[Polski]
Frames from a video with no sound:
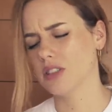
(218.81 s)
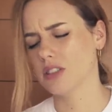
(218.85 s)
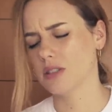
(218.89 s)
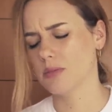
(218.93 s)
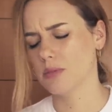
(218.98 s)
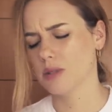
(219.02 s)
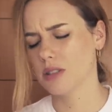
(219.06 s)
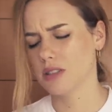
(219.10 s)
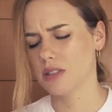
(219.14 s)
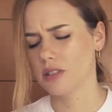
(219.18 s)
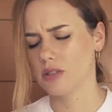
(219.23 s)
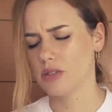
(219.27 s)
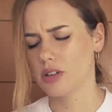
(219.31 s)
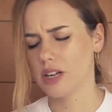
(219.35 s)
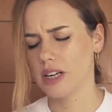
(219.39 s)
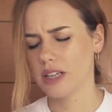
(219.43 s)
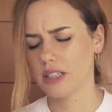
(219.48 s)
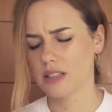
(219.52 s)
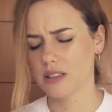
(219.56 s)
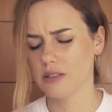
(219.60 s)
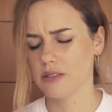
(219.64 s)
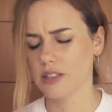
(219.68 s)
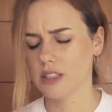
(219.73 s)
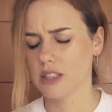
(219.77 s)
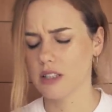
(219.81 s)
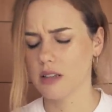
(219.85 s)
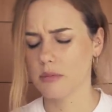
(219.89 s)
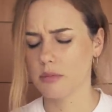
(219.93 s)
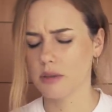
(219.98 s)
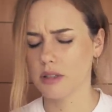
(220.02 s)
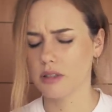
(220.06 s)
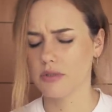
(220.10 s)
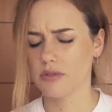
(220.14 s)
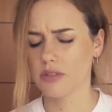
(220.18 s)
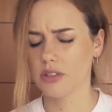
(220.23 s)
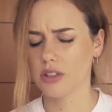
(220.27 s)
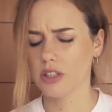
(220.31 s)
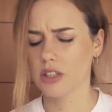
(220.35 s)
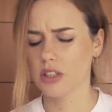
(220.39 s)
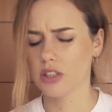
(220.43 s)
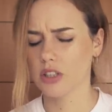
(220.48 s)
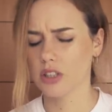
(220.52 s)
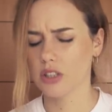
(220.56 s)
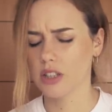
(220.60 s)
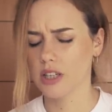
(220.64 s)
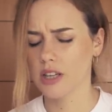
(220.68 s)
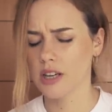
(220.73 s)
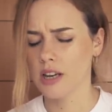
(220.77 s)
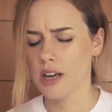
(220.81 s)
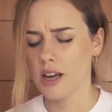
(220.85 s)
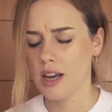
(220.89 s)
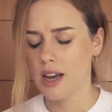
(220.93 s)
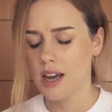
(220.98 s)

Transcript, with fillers: żeby zorganizować lepiej swoje życie.